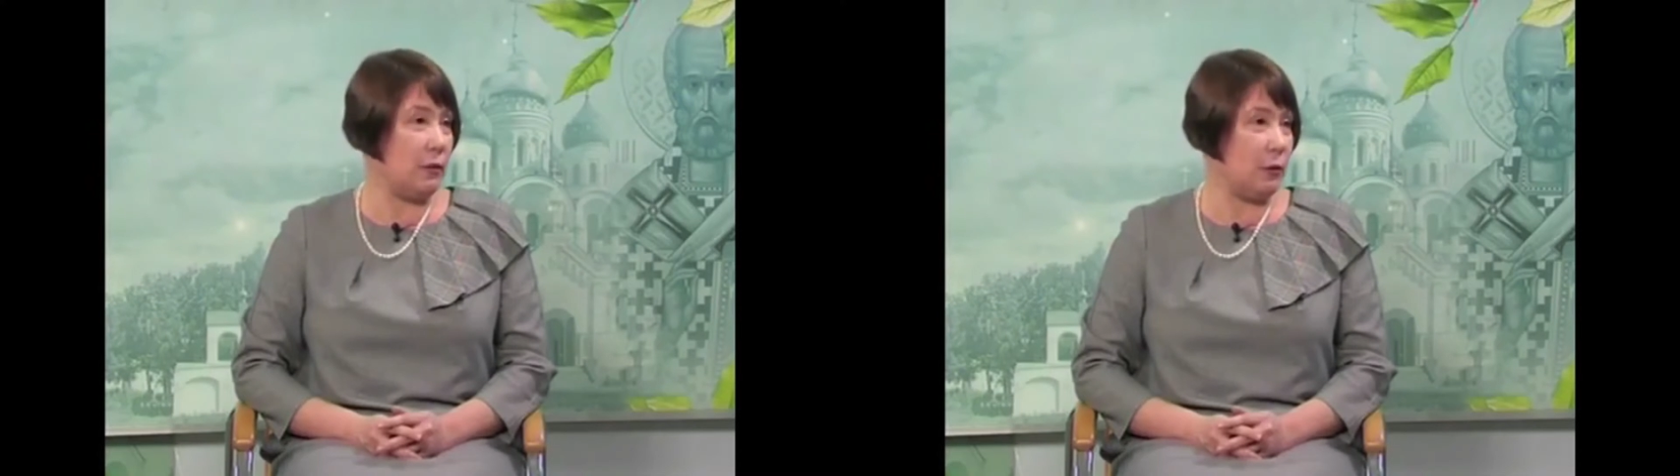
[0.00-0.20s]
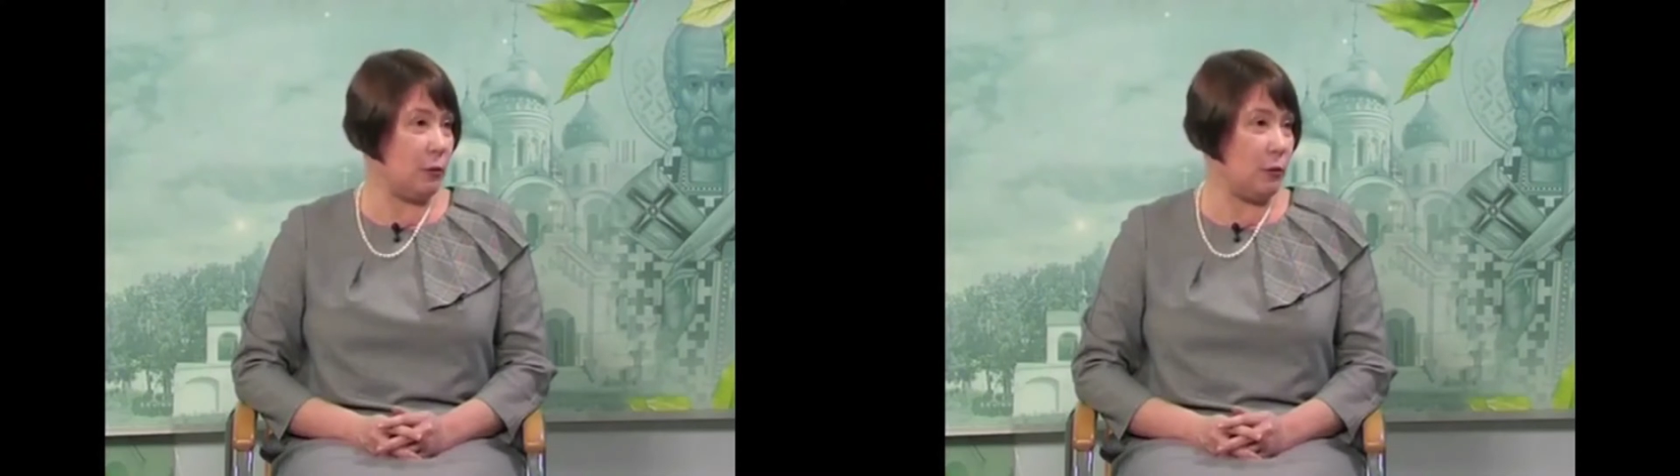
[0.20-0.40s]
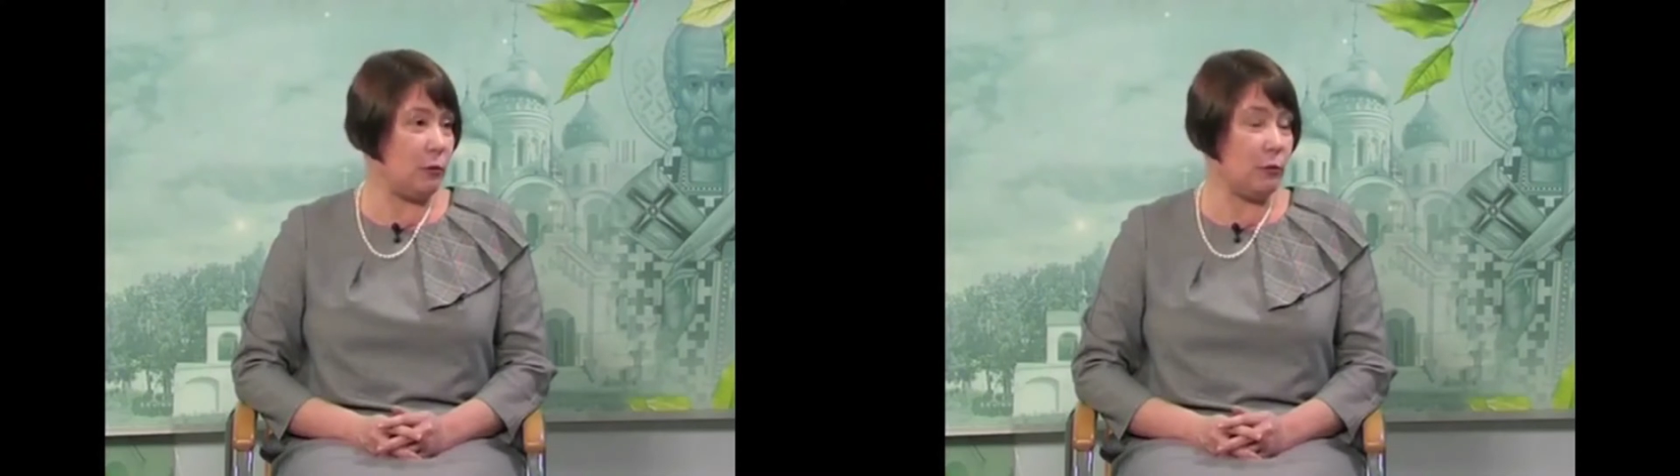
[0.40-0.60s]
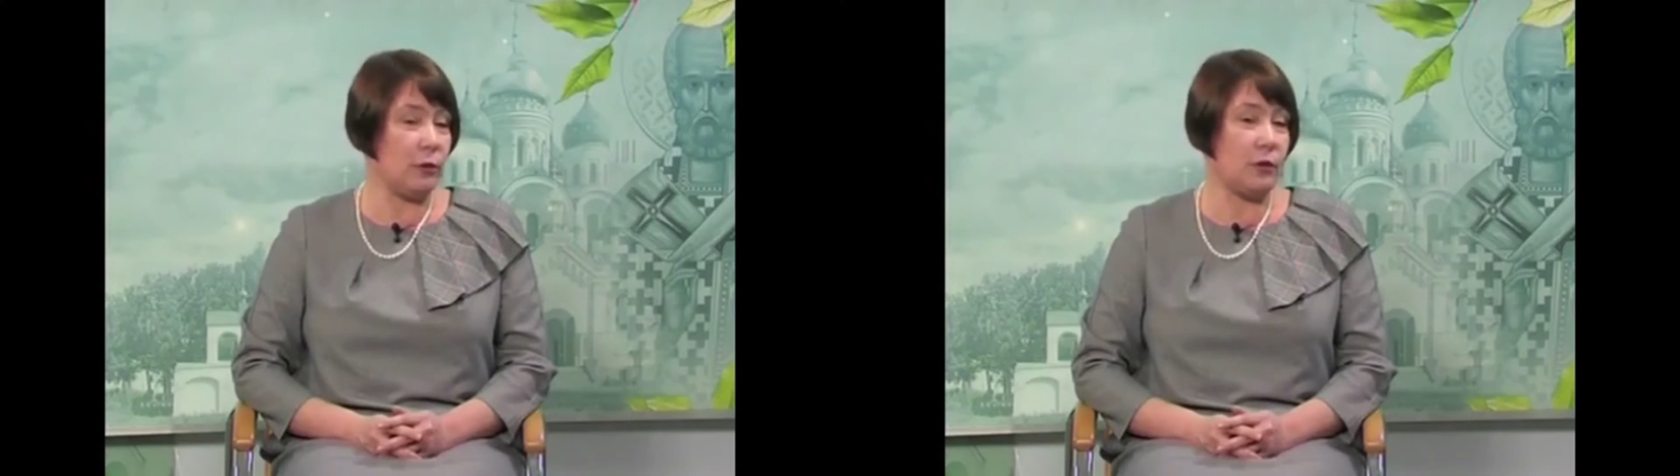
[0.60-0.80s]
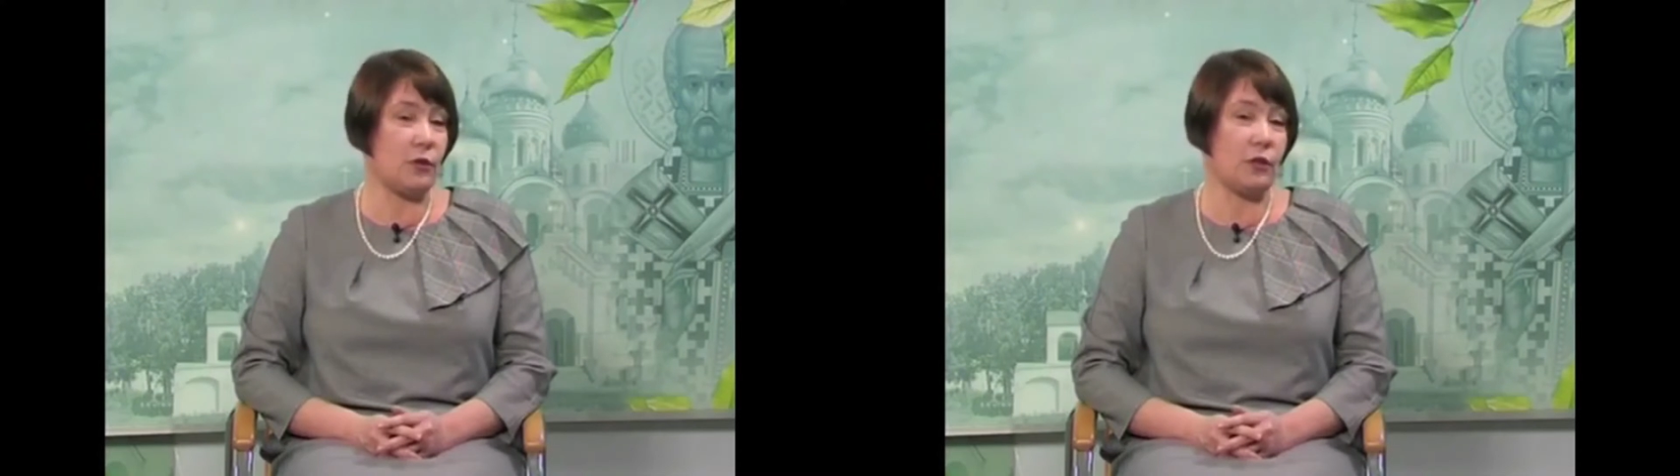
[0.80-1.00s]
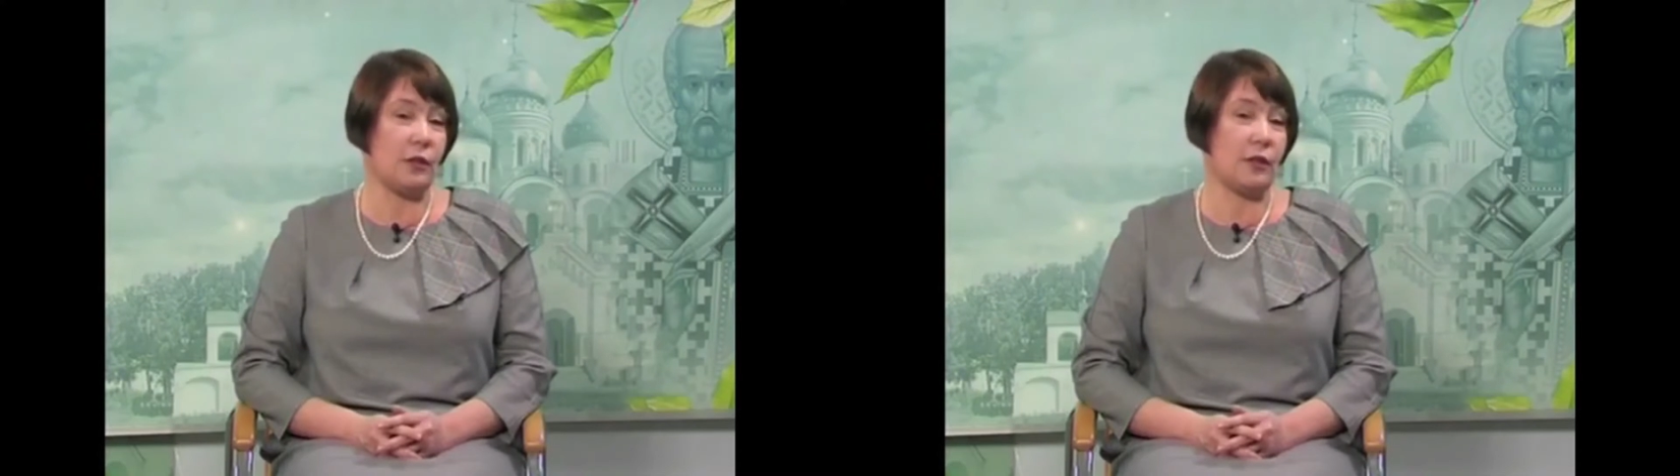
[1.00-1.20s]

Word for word: икону, это считала